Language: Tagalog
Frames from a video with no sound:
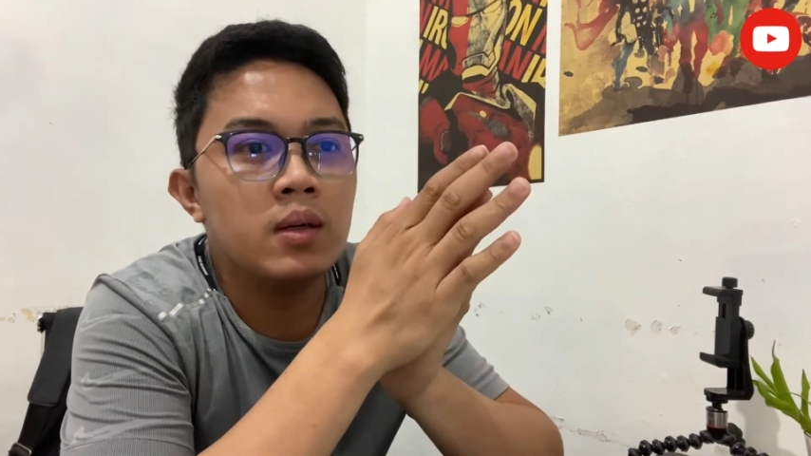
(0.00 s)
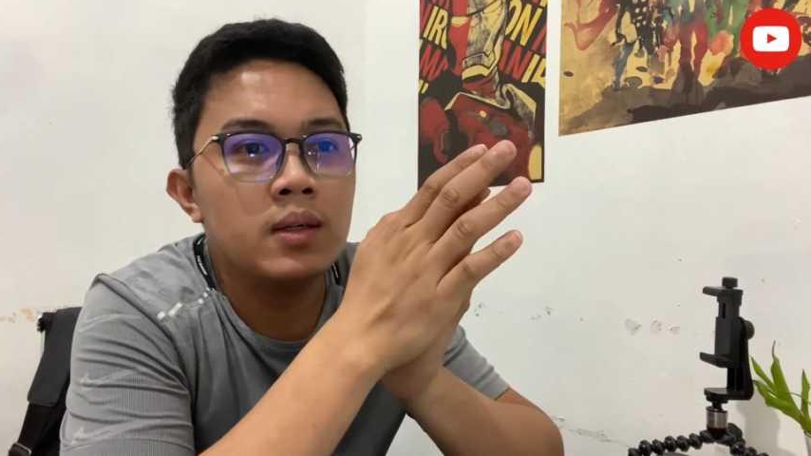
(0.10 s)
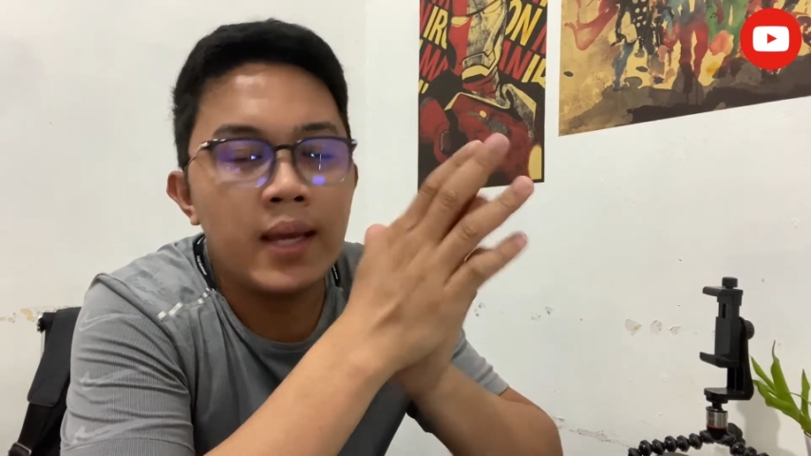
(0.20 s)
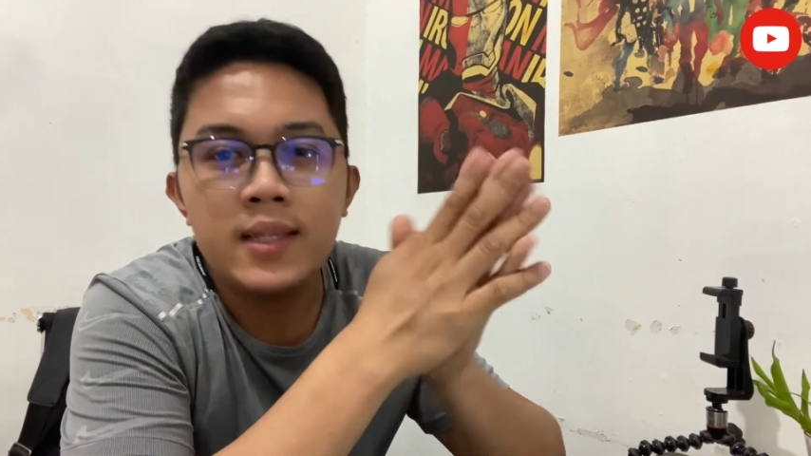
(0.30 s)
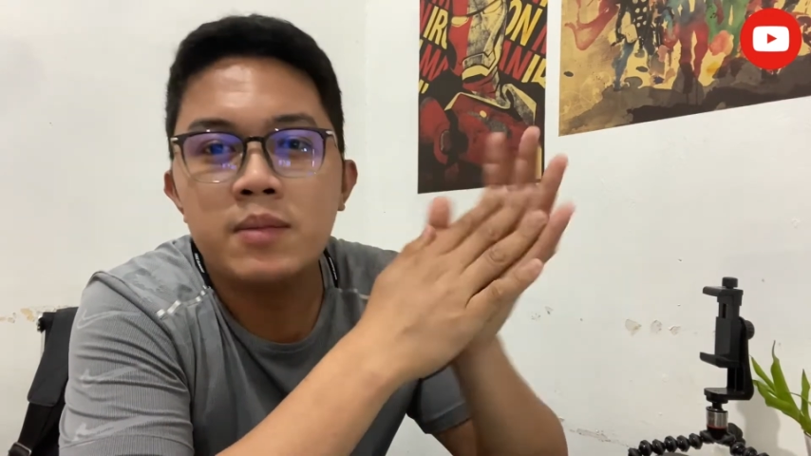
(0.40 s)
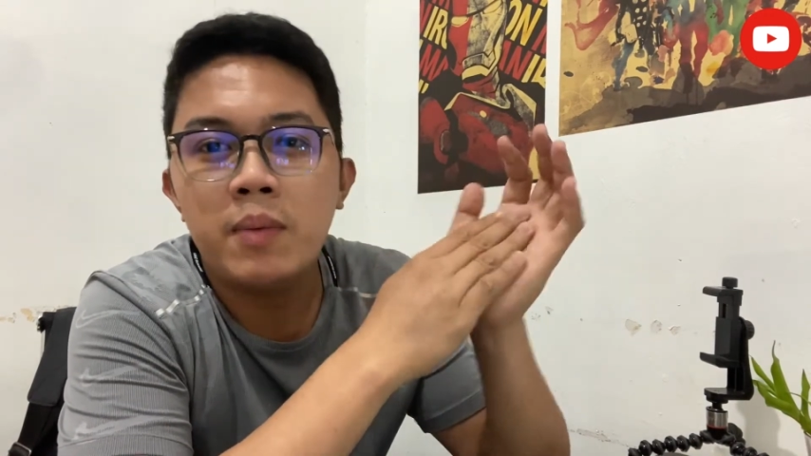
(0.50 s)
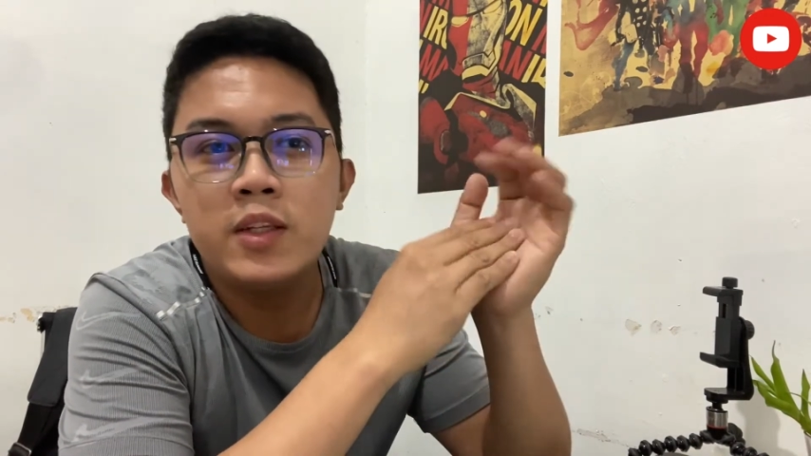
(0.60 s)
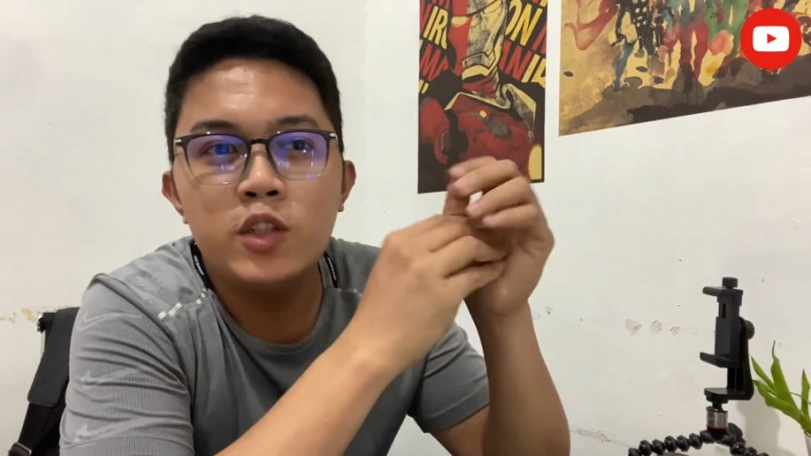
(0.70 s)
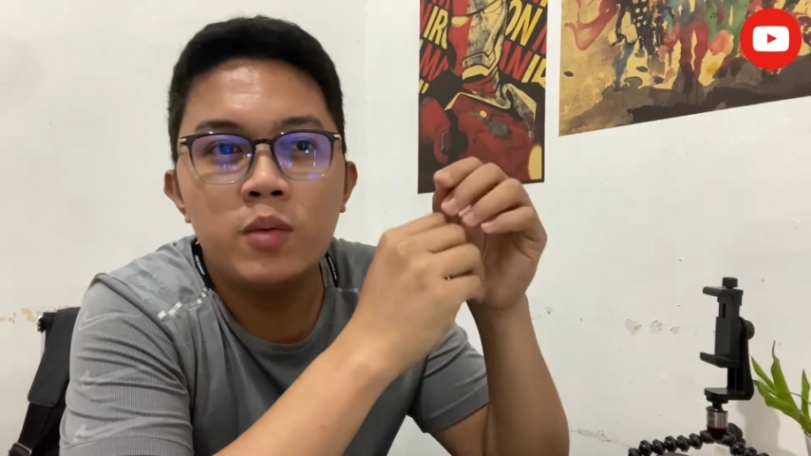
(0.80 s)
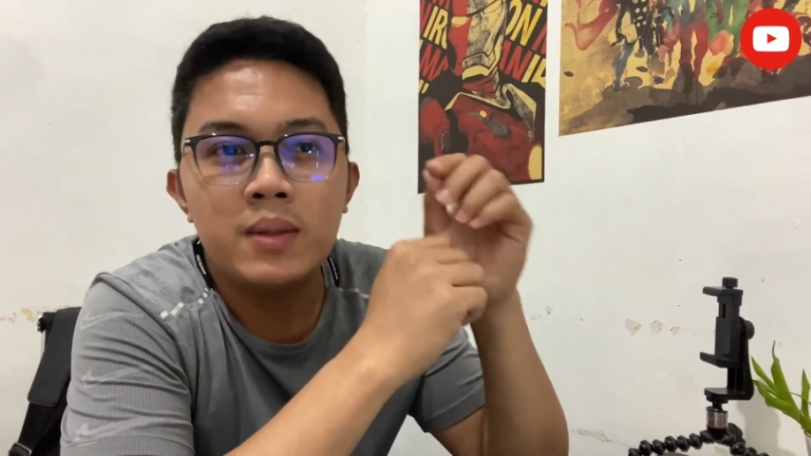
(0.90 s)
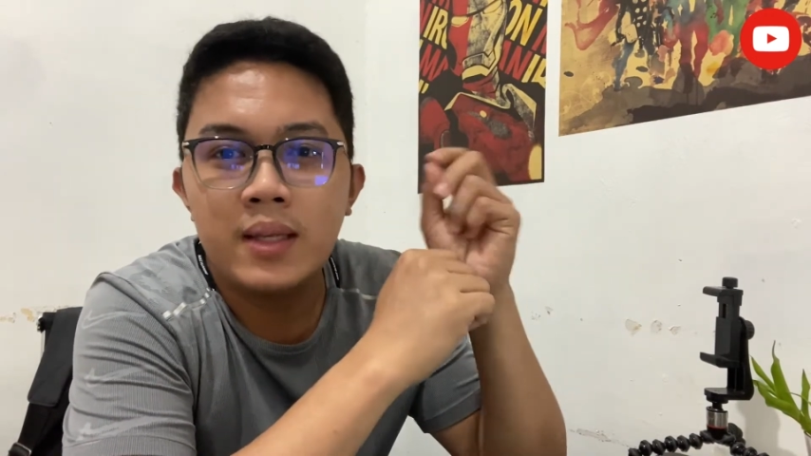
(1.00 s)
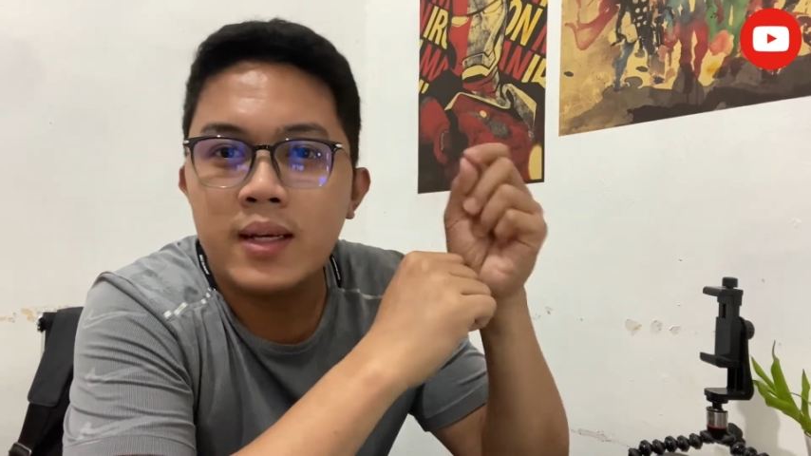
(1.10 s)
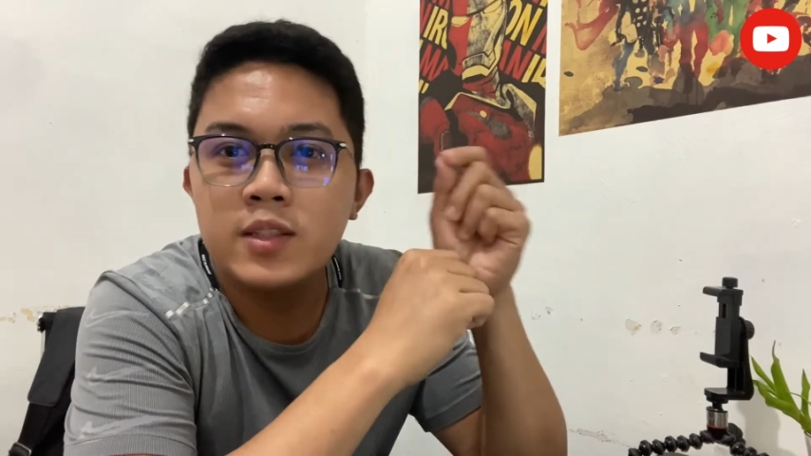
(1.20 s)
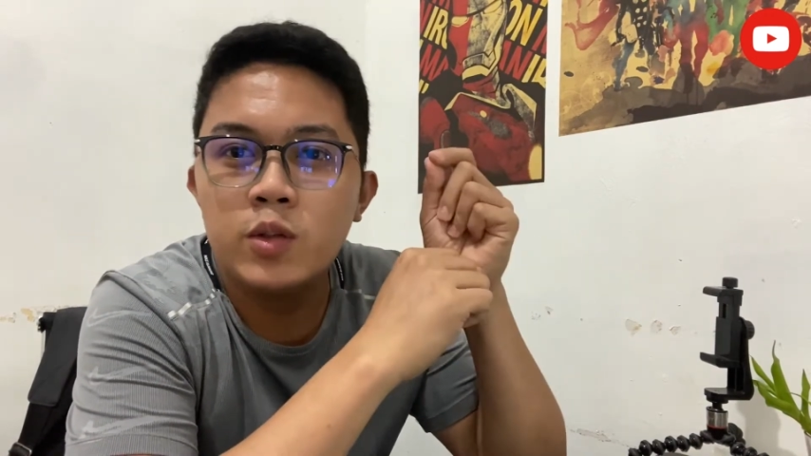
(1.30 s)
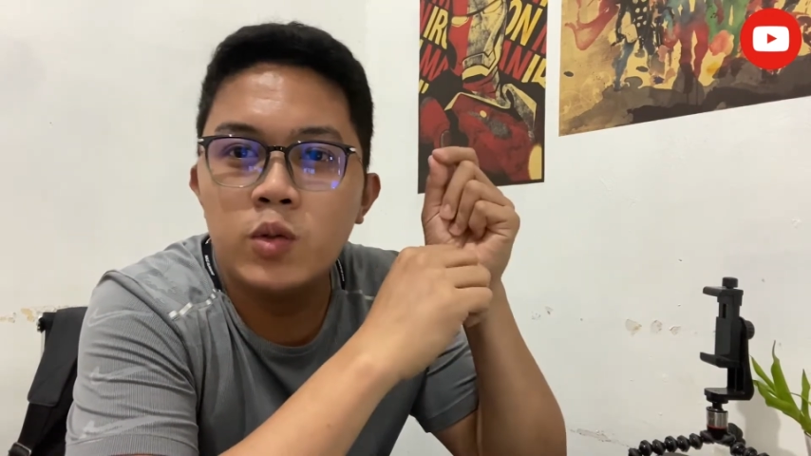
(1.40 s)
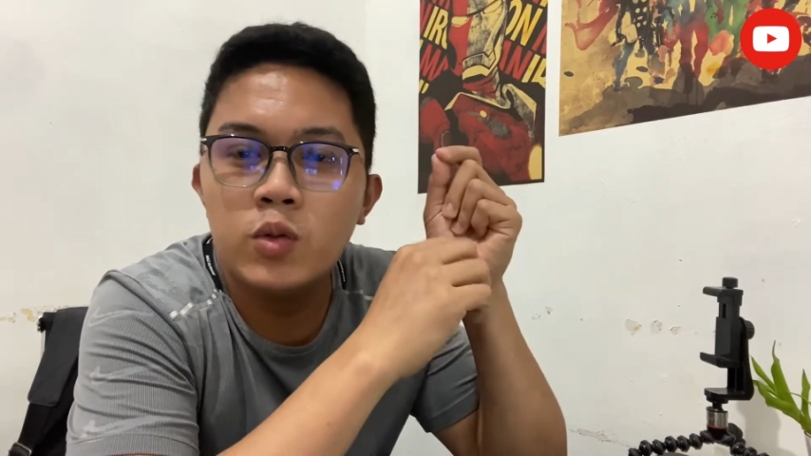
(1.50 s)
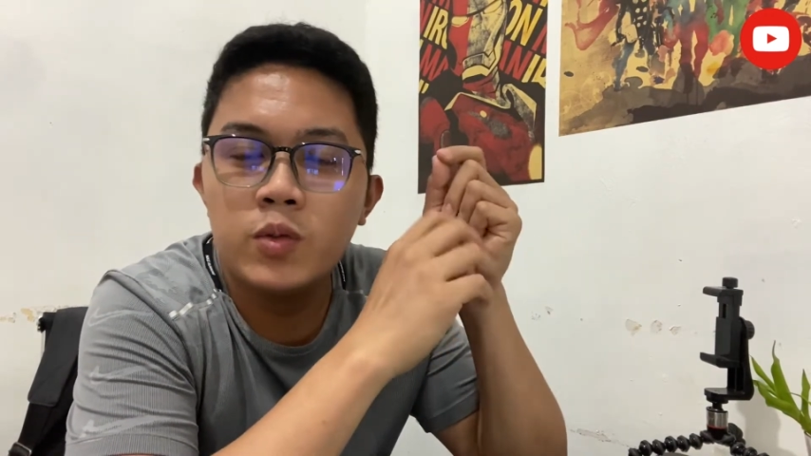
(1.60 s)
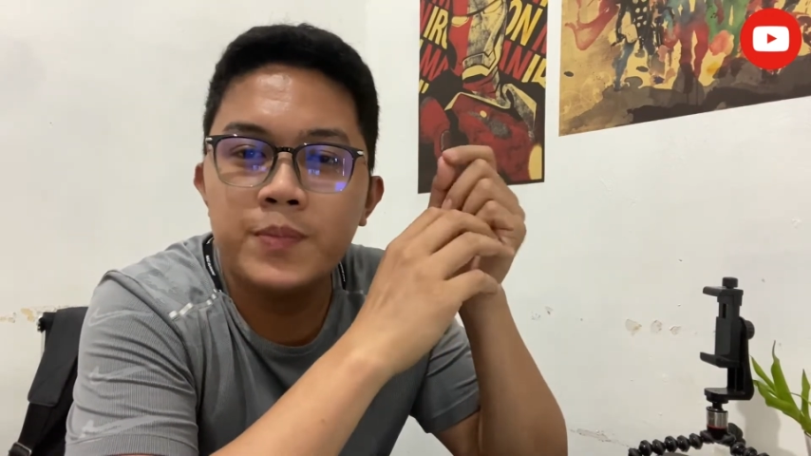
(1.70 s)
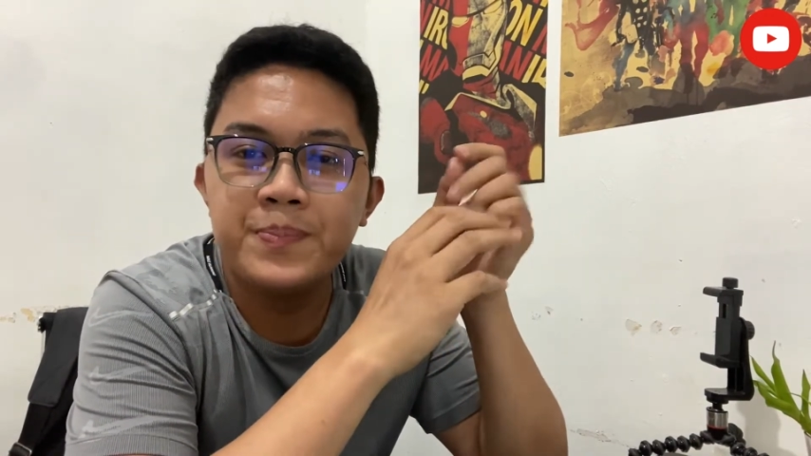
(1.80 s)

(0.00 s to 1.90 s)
yes, medyo matigas yung